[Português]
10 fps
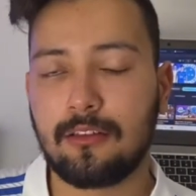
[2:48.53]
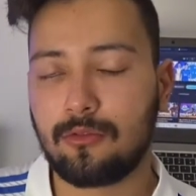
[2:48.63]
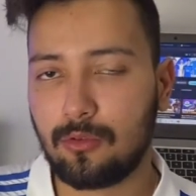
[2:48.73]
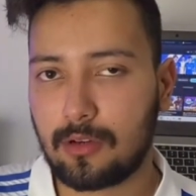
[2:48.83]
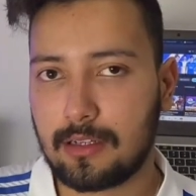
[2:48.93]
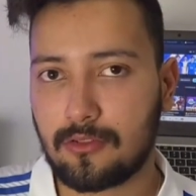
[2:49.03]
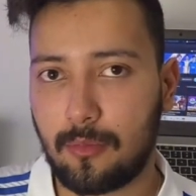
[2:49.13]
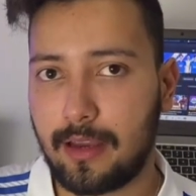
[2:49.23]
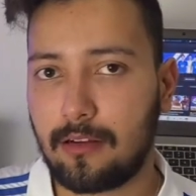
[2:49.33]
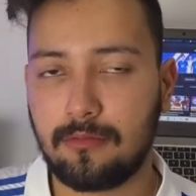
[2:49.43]
do Lucas
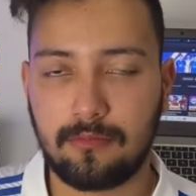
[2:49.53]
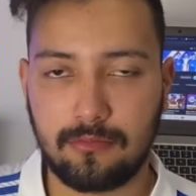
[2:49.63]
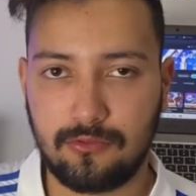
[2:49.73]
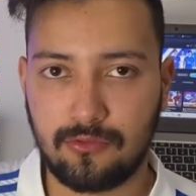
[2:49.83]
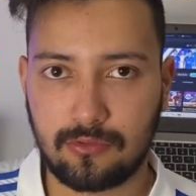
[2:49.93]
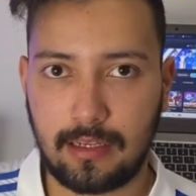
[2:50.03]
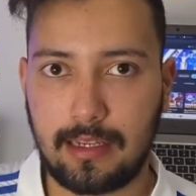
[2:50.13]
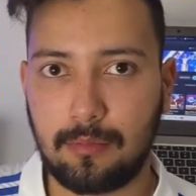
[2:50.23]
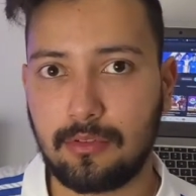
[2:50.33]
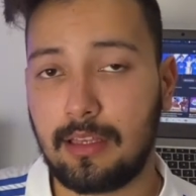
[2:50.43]
Romero, junto à
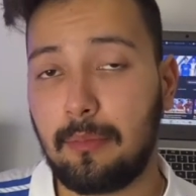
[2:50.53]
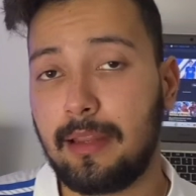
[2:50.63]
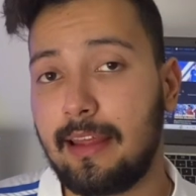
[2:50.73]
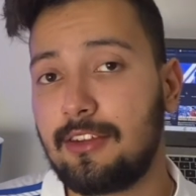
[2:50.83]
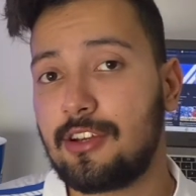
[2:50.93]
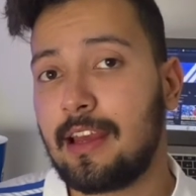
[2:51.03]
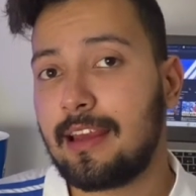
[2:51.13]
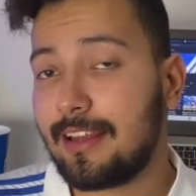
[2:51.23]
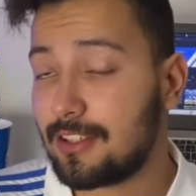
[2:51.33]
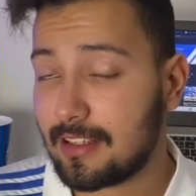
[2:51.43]
equipe do Independente,
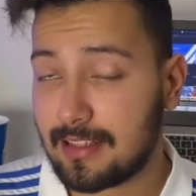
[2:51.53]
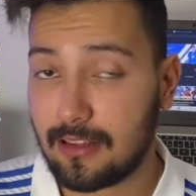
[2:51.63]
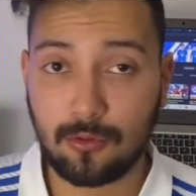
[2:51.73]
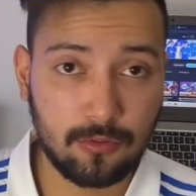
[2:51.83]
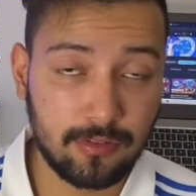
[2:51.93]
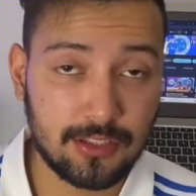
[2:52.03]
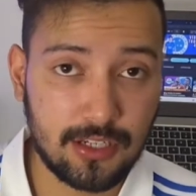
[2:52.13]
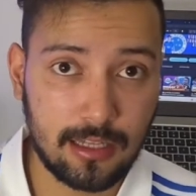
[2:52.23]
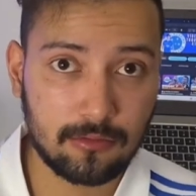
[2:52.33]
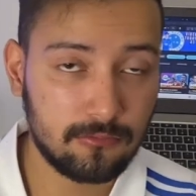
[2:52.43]
e já está tudo
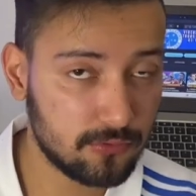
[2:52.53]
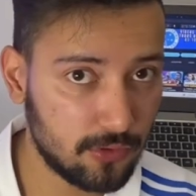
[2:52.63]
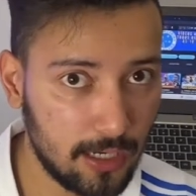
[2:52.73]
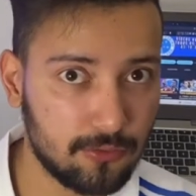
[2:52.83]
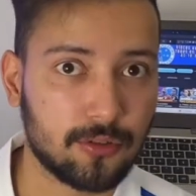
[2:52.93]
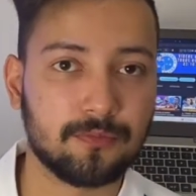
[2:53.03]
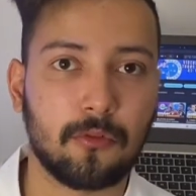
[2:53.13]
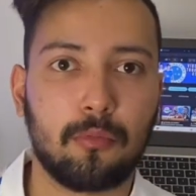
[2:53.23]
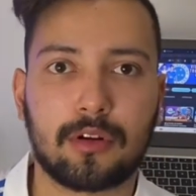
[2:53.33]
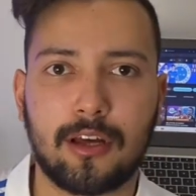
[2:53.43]
fechado com o jogador.
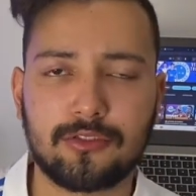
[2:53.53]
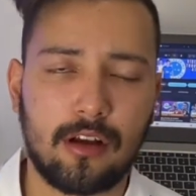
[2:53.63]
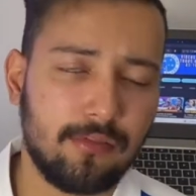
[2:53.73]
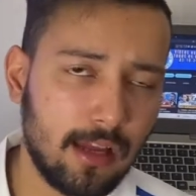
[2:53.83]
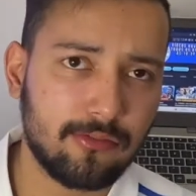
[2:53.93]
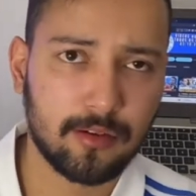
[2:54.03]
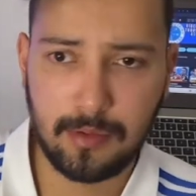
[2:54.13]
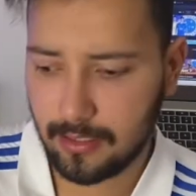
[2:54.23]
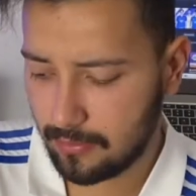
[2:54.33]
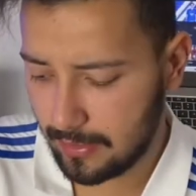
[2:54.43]
O portal já vem
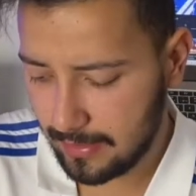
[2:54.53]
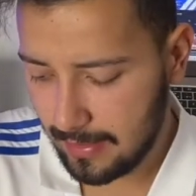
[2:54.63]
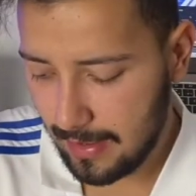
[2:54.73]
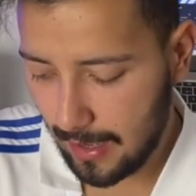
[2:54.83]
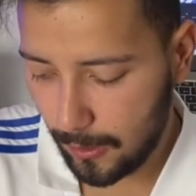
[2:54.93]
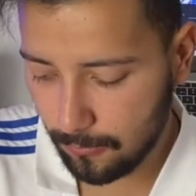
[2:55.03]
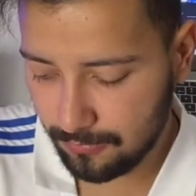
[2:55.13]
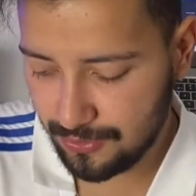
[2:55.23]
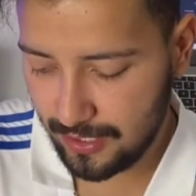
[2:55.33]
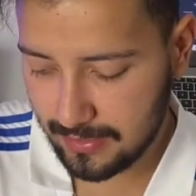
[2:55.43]
afirmando, né, há
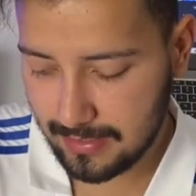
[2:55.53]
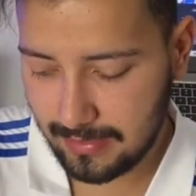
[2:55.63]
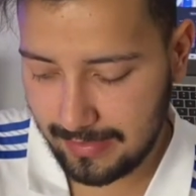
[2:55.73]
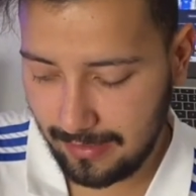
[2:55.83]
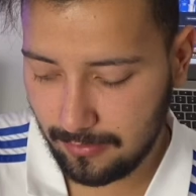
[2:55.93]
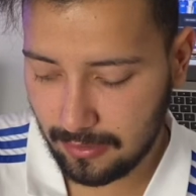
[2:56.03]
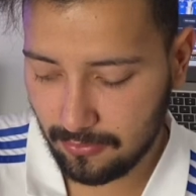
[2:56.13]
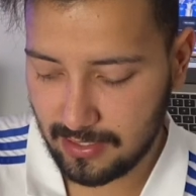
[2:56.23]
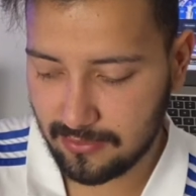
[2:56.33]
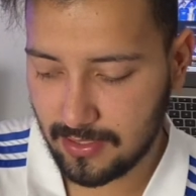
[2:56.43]
alguns dias que tem
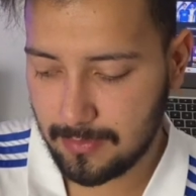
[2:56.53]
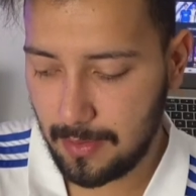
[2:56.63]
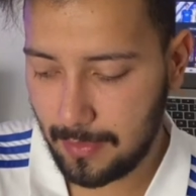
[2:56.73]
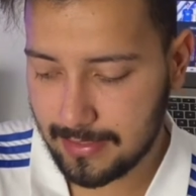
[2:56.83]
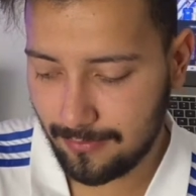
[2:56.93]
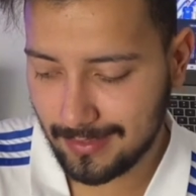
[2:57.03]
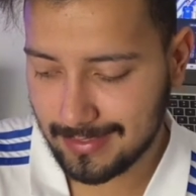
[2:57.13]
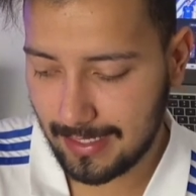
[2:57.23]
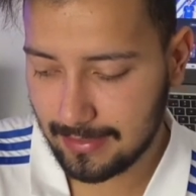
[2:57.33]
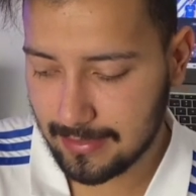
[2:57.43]
negociações bem mais
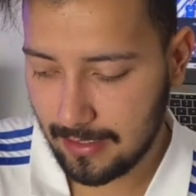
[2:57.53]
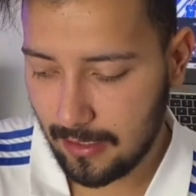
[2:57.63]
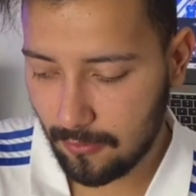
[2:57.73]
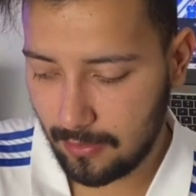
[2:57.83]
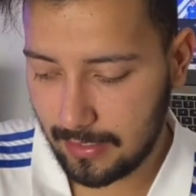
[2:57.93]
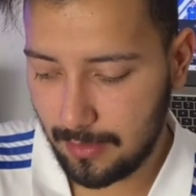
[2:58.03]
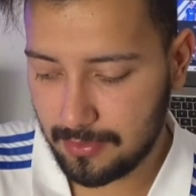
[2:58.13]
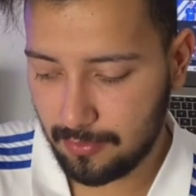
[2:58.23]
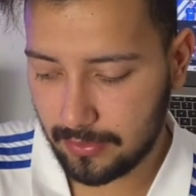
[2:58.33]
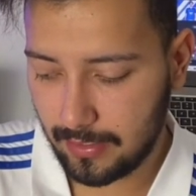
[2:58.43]
avançadas com a equipe
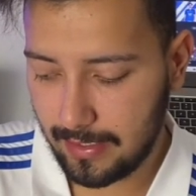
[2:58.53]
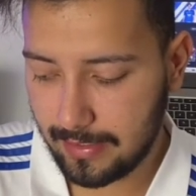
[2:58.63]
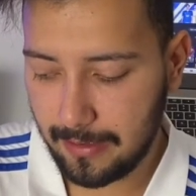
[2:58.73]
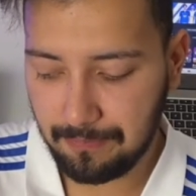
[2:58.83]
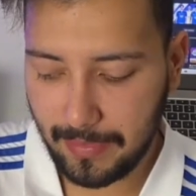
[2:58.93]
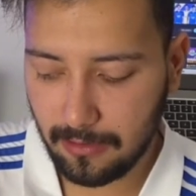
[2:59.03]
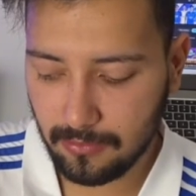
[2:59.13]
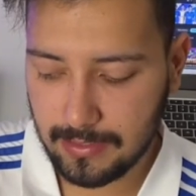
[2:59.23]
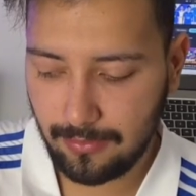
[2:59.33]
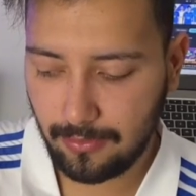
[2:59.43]
de Porto Alegre,
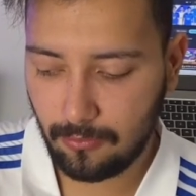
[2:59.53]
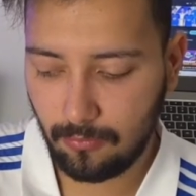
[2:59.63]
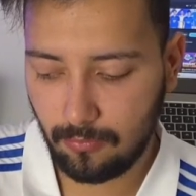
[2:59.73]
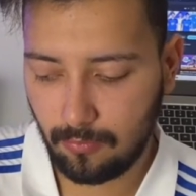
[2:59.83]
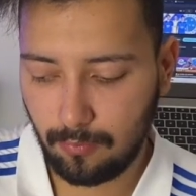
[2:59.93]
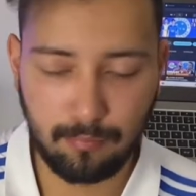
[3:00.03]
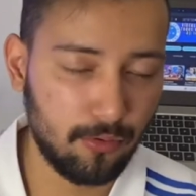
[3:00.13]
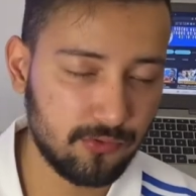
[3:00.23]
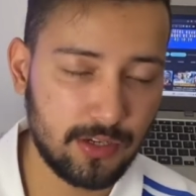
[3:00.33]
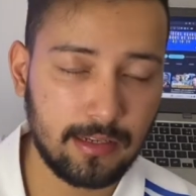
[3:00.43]
inclusive com um
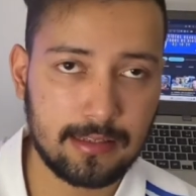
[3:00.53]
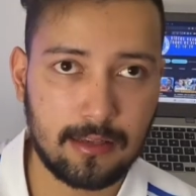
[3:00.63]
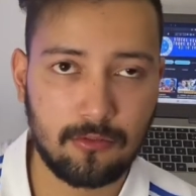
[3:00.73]
post aí nessa